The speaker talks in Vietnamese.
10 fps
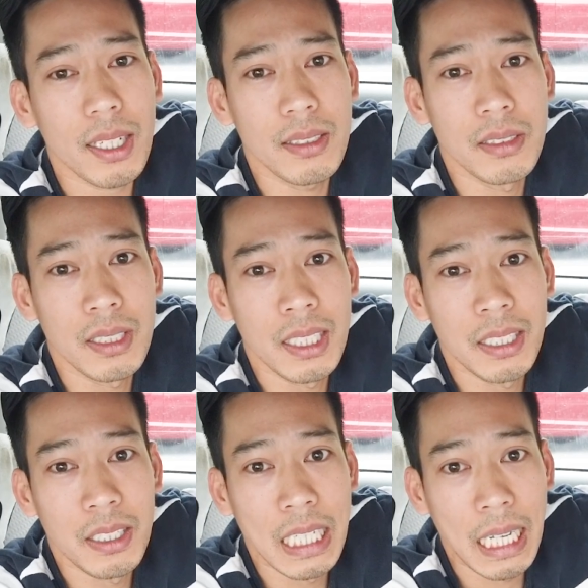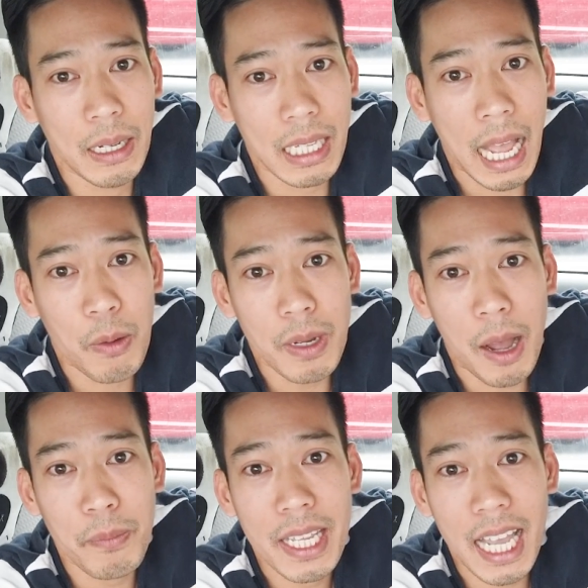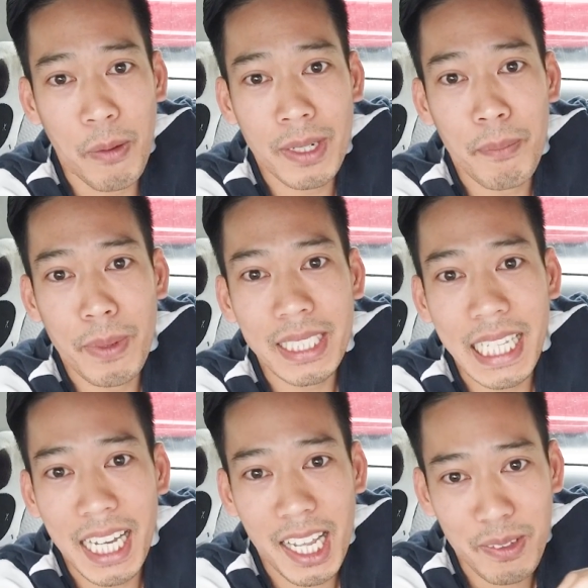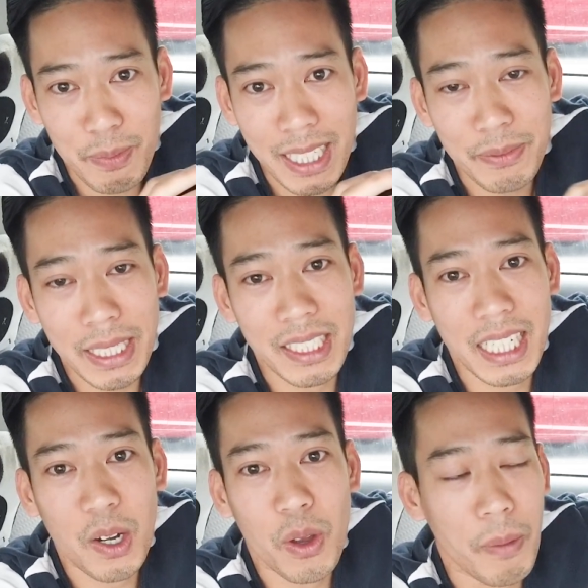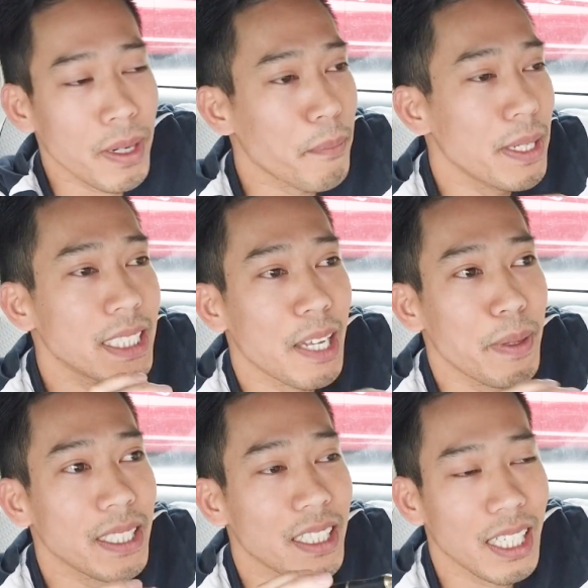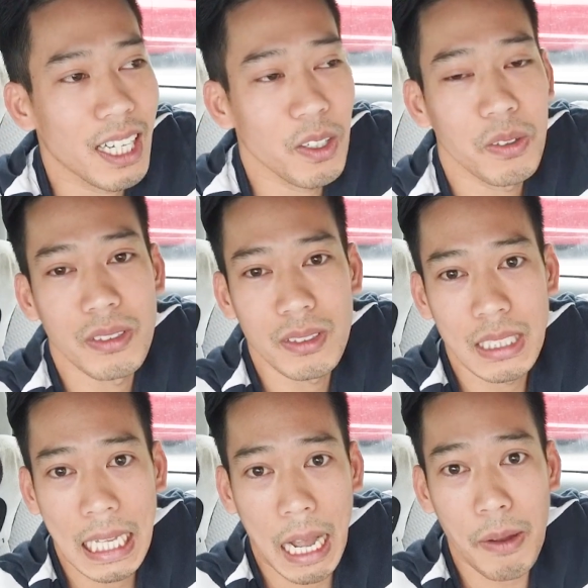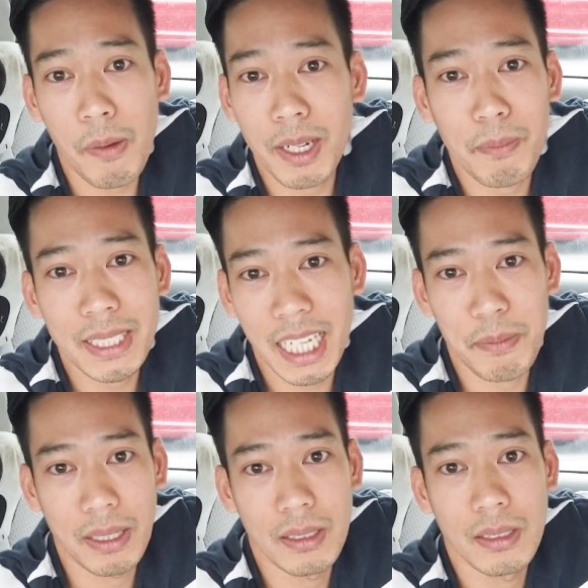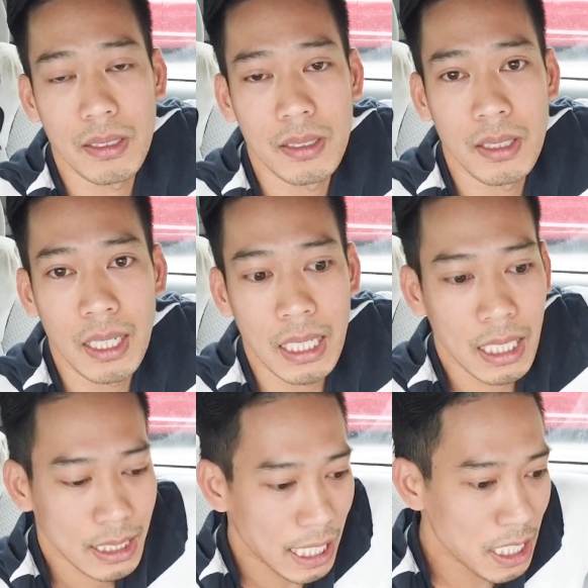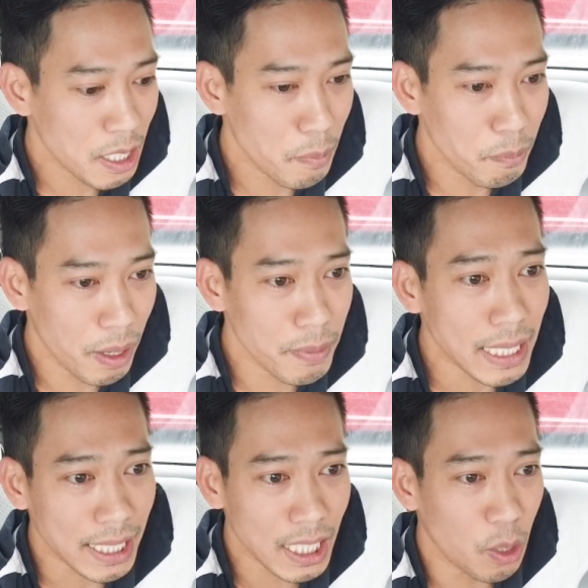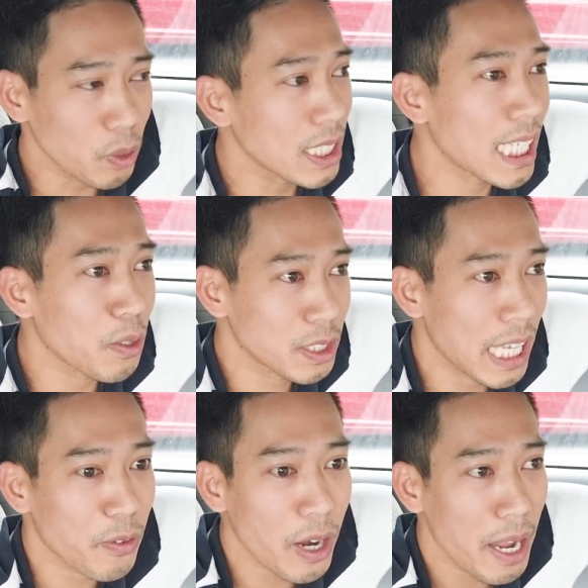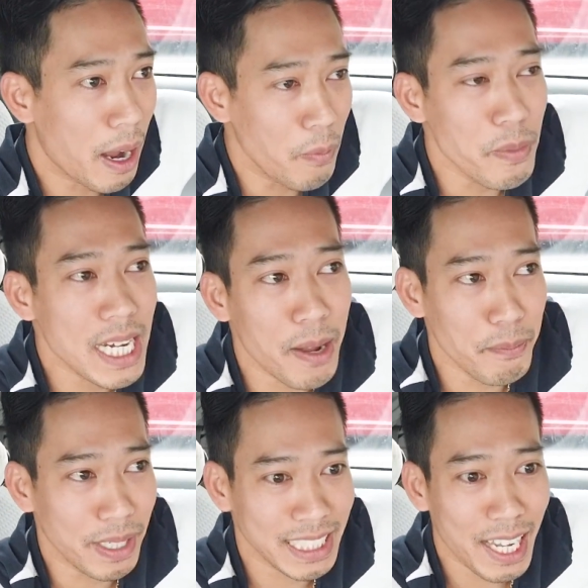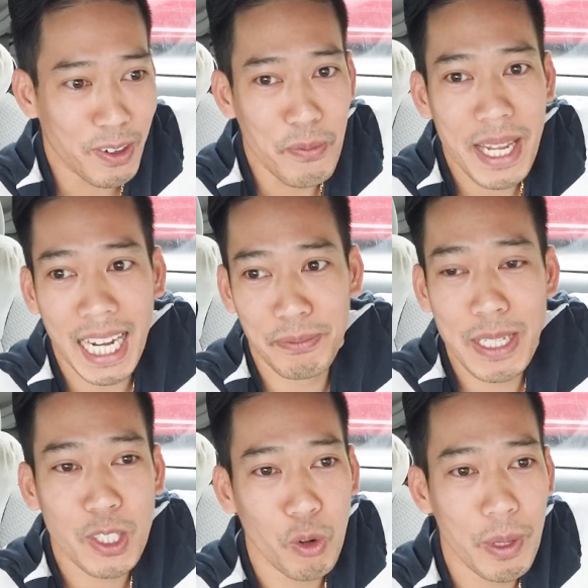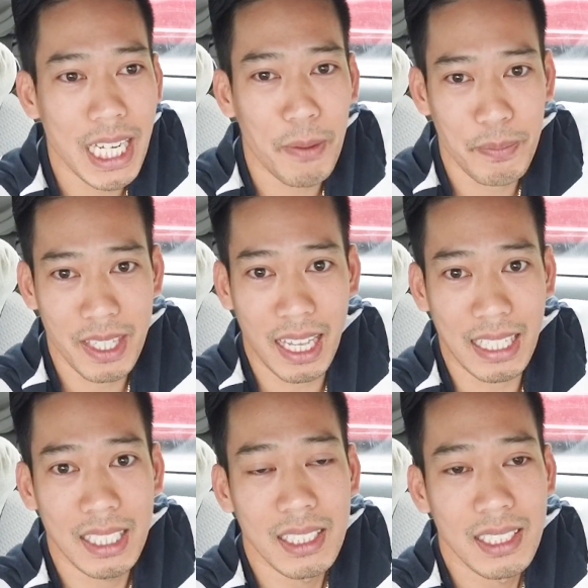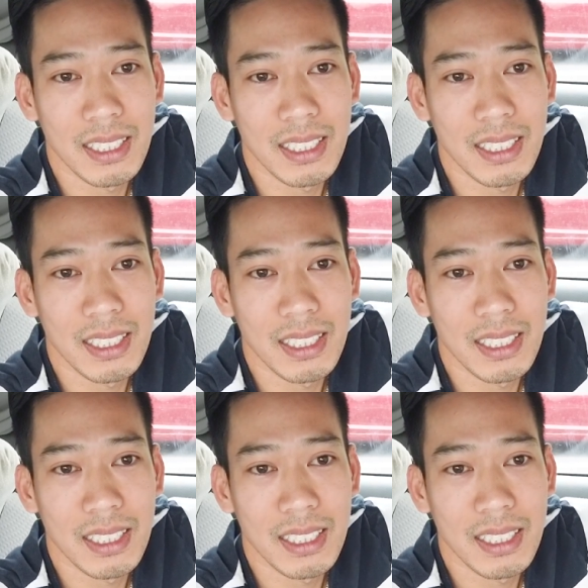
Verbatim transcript: hết ông ông đi ông đâm bánh xe hết mấy mấy người kia luôn ông đâm bánh xe mấy người kia hết luôn ông không đâm bánh xe mình cái mình mới ngạc nhiên là ủa tại sao xe của em không bị đâm mà xe của mấy anh mấy chú bị đâm vậy